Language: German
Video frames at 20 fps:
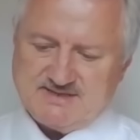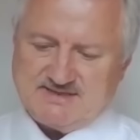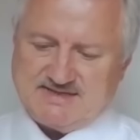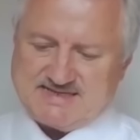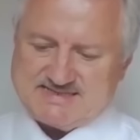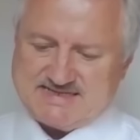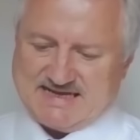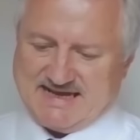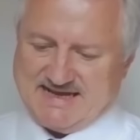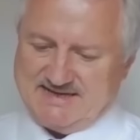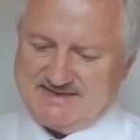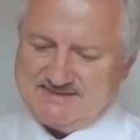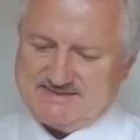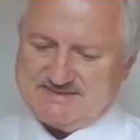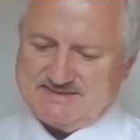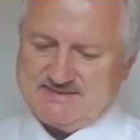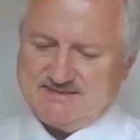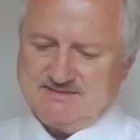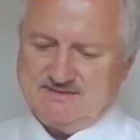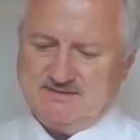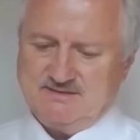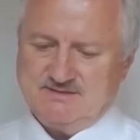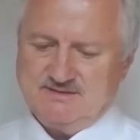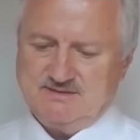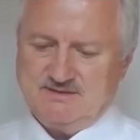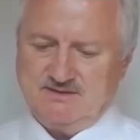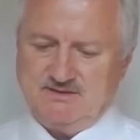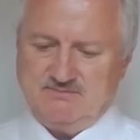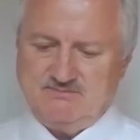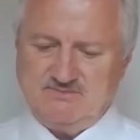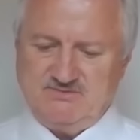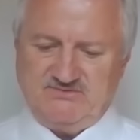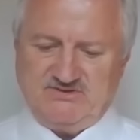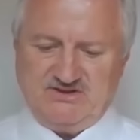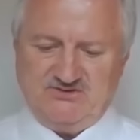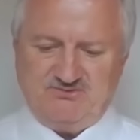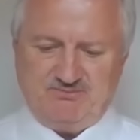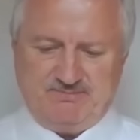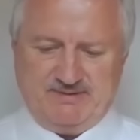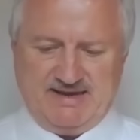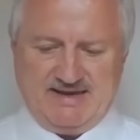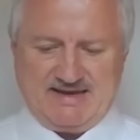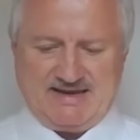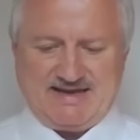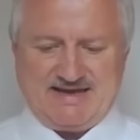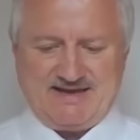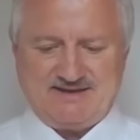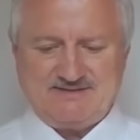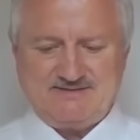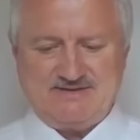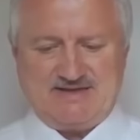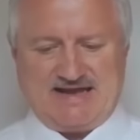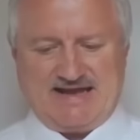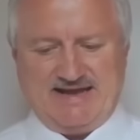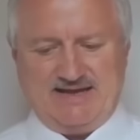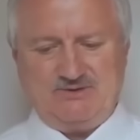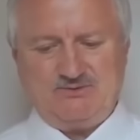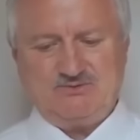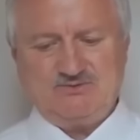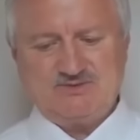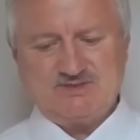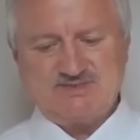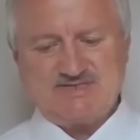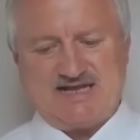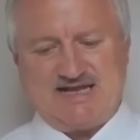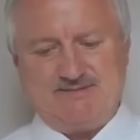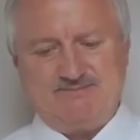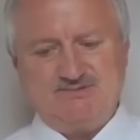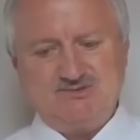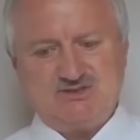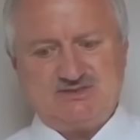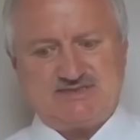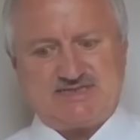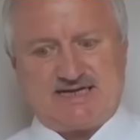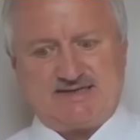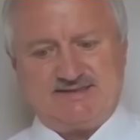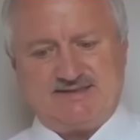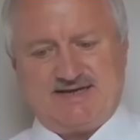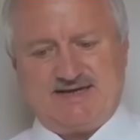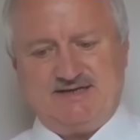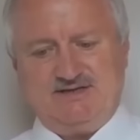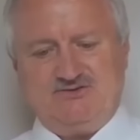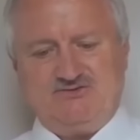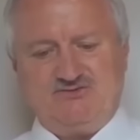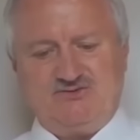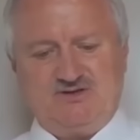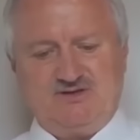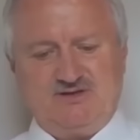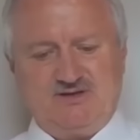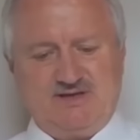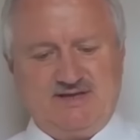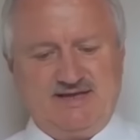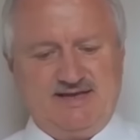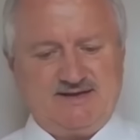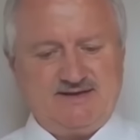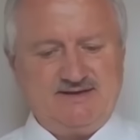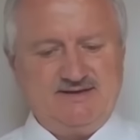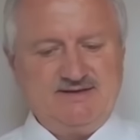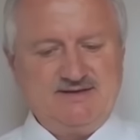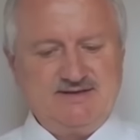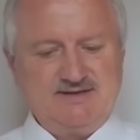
das alles sind Spielarten ein und derselben satanischen Irrlehre,